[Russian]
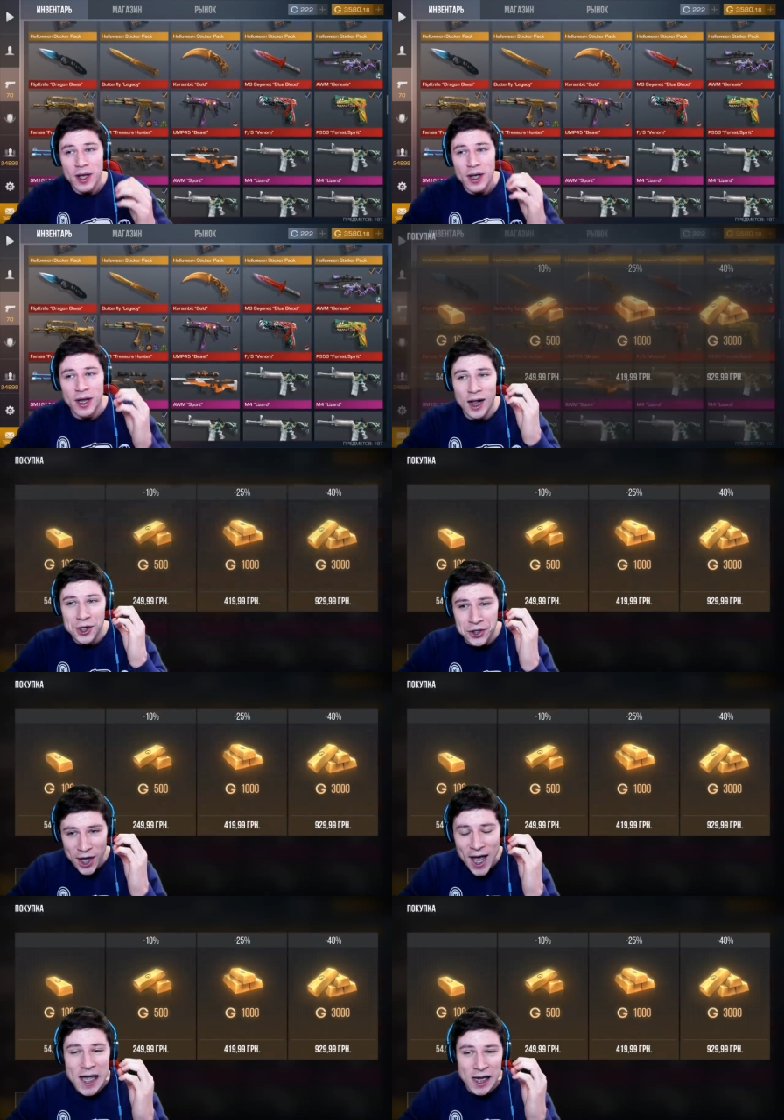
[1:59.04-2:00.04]

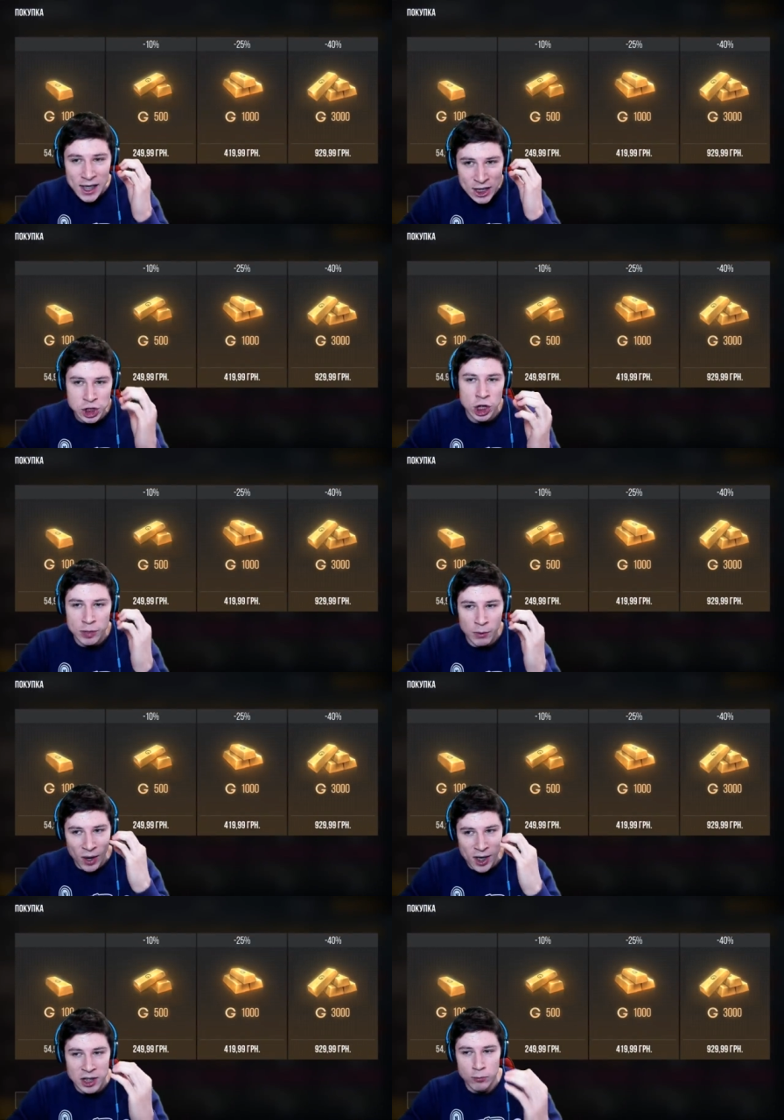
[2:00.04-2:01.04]
Голда лишней не
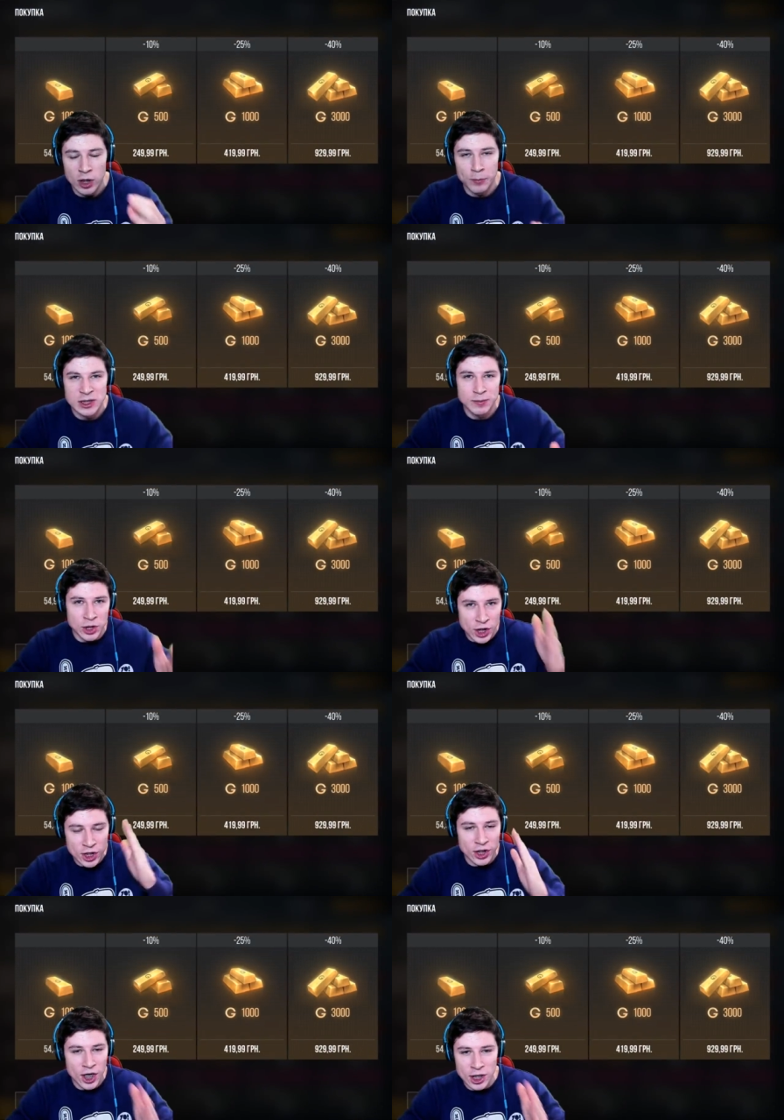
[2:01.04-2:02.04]
бывает. Тем более,
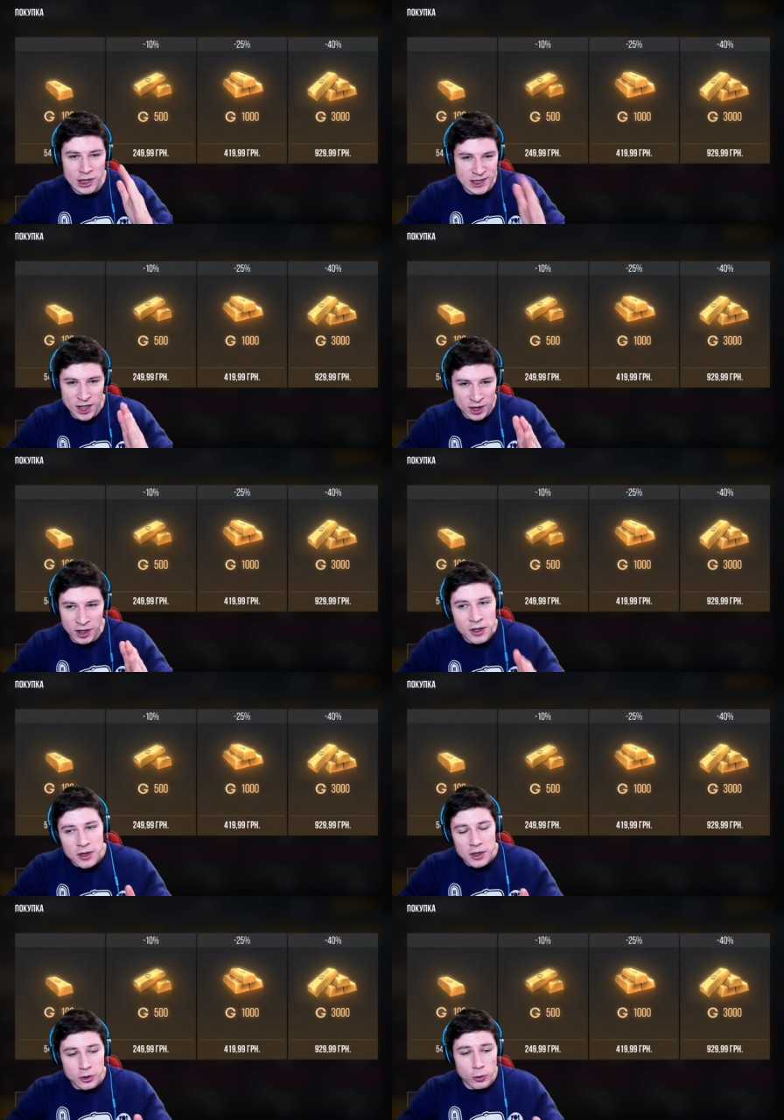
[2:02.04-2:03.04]
посмотрите на эти цены.
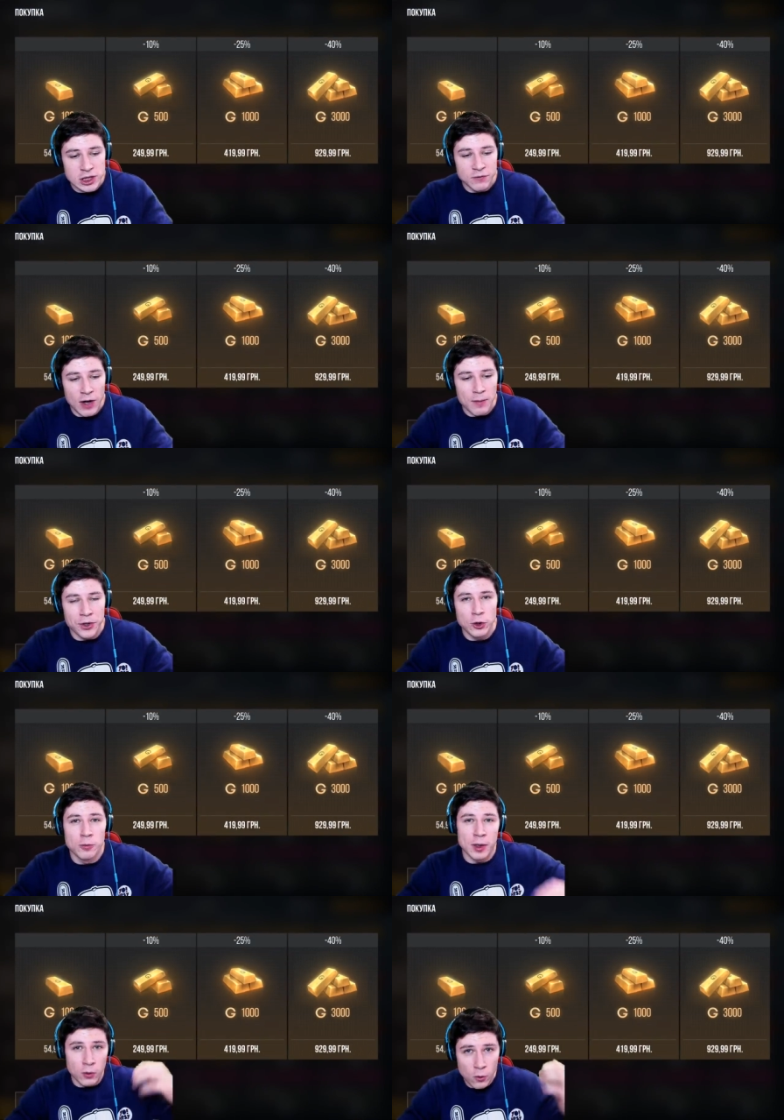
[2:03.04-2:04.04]
То есть вам дают
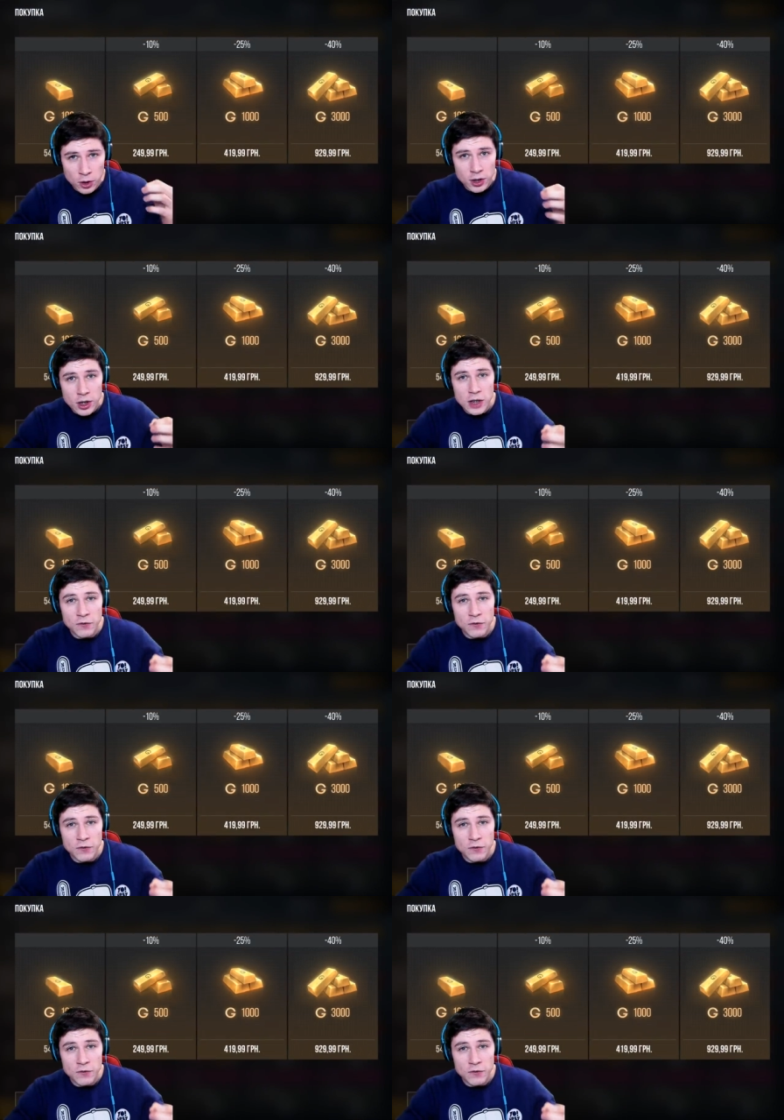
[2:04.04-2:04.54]
промокод, и